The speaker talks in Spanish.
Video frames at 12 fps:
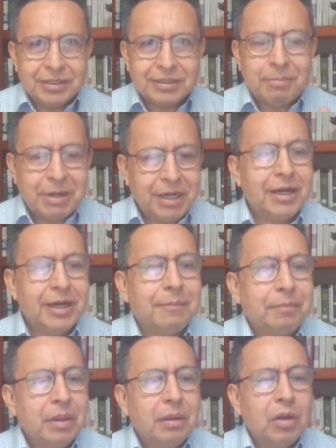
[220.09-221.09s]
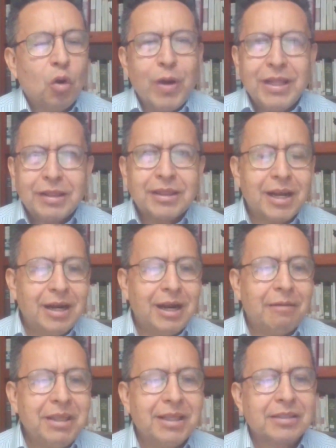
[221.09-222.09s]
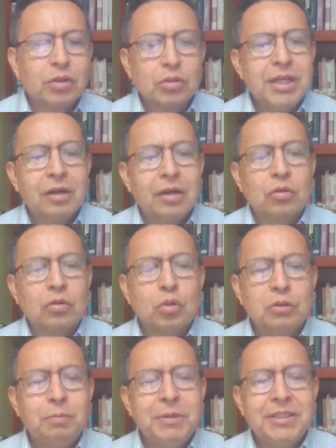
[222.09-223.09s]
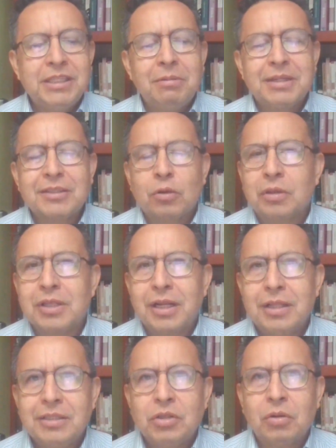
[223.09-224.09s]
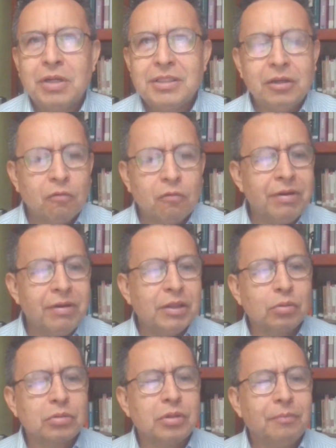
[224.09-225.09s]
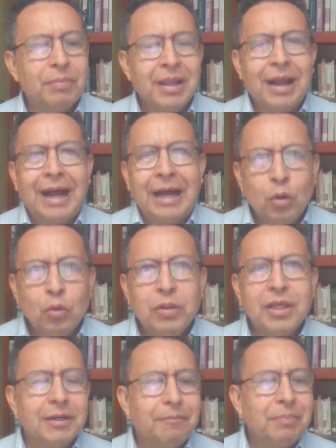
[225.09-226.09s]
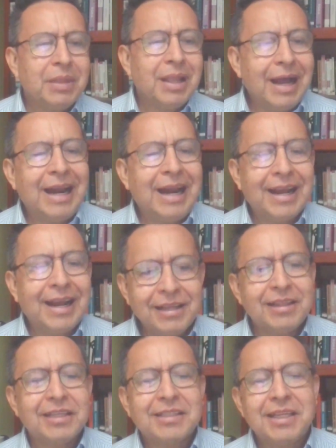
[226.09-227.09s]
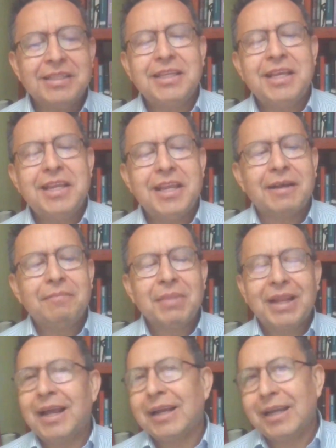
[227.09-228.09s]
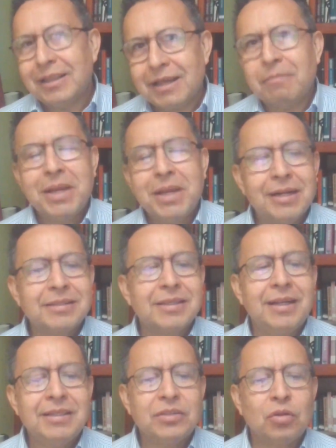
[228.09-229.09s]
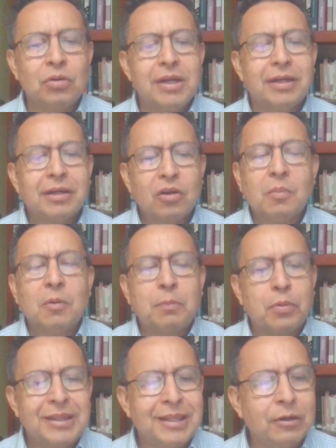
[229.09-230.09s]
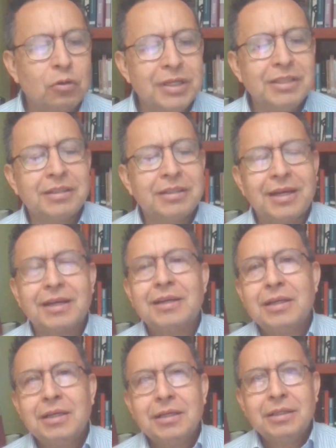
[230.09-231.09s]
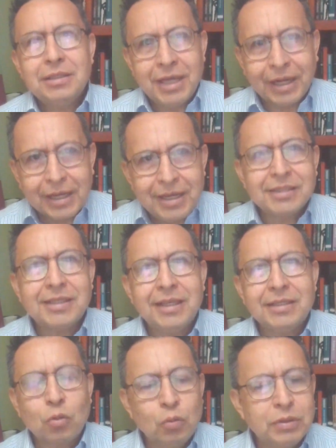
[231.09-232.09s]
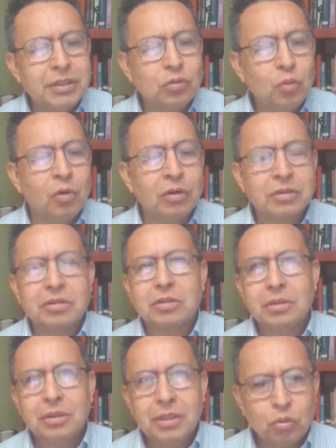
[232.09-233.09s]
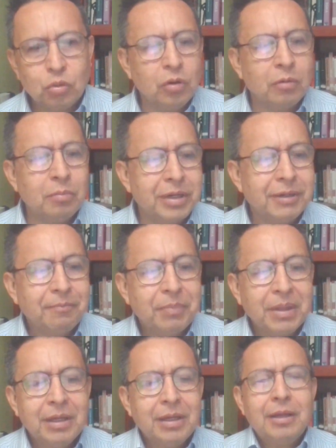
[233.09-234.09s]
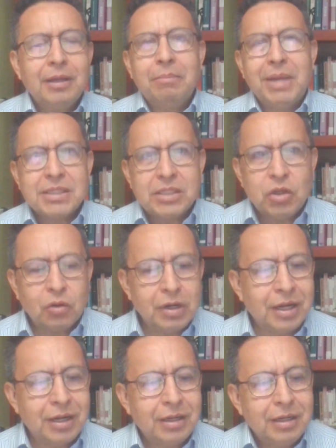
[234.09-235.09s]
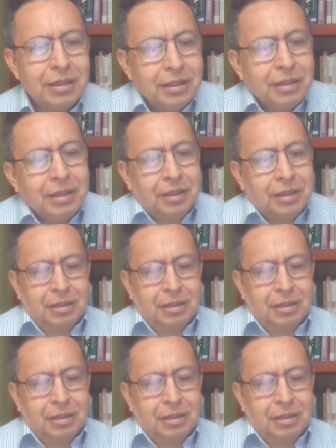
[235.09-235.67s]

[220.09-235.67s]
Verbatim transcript: de esta manera. Cuentan la vida social con sus visibles contradicciones y conflictos. Aluden a la gente sencilla, la que también hace la historia como protagonista, y aquí se escucha su voz y su nombre. Menciona